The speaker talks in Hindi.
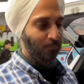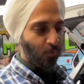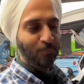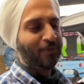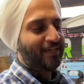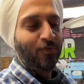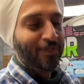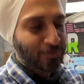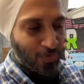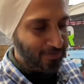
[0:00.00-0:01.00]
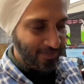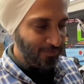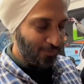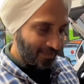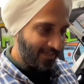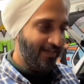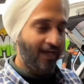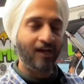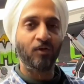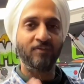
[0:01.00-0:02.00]
बहुत पर्टिकुलर चॉइसेस नहीं होती लेकिन हाँ
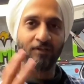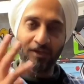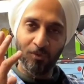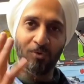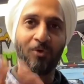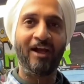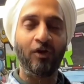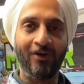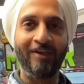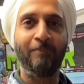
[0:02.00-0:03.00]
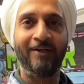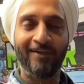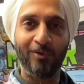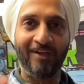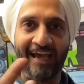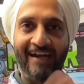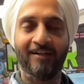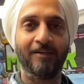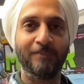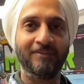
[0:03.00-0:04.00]
किसी कहीं कई पर्टिकुलर
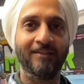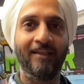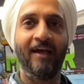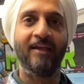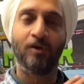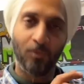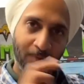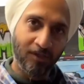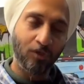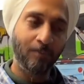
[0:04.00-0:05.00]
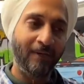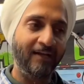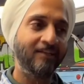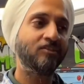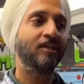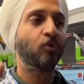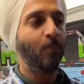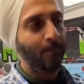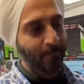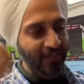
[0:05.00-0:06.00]
कैरेक्टर पसंद है या कोई पर्टिकुलर ब्रांडिंग चाहिए तो
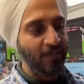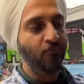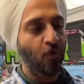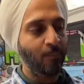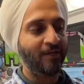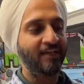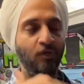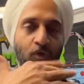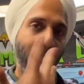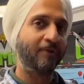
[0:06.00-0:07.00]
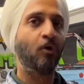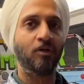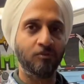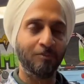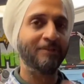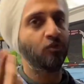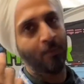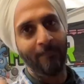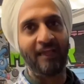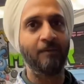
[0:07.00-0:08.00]
प्री इन्फॉर्म करके क्योंकि प्री ऑर्डर पर बनता तो आप
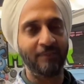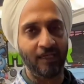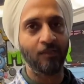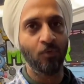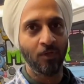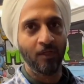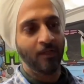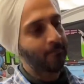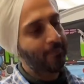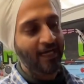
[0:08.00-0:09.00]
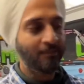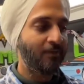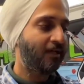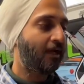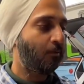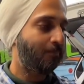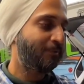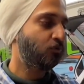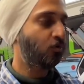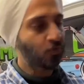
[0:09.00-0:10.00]
पहले बता दो बाद में अगर आप हम पे
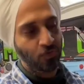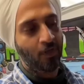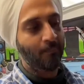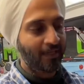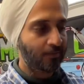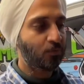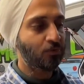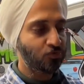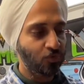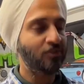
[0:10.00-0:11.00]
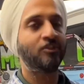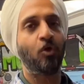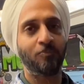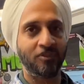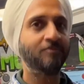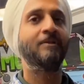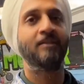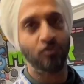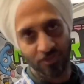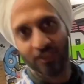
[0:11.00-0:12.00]
छोड़ोगे तो हमारे को जो अच्छी ऑप्शन मिलते हैं
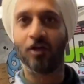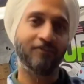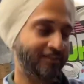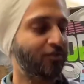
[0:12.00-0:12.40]
जो अच्छे ग्राफिक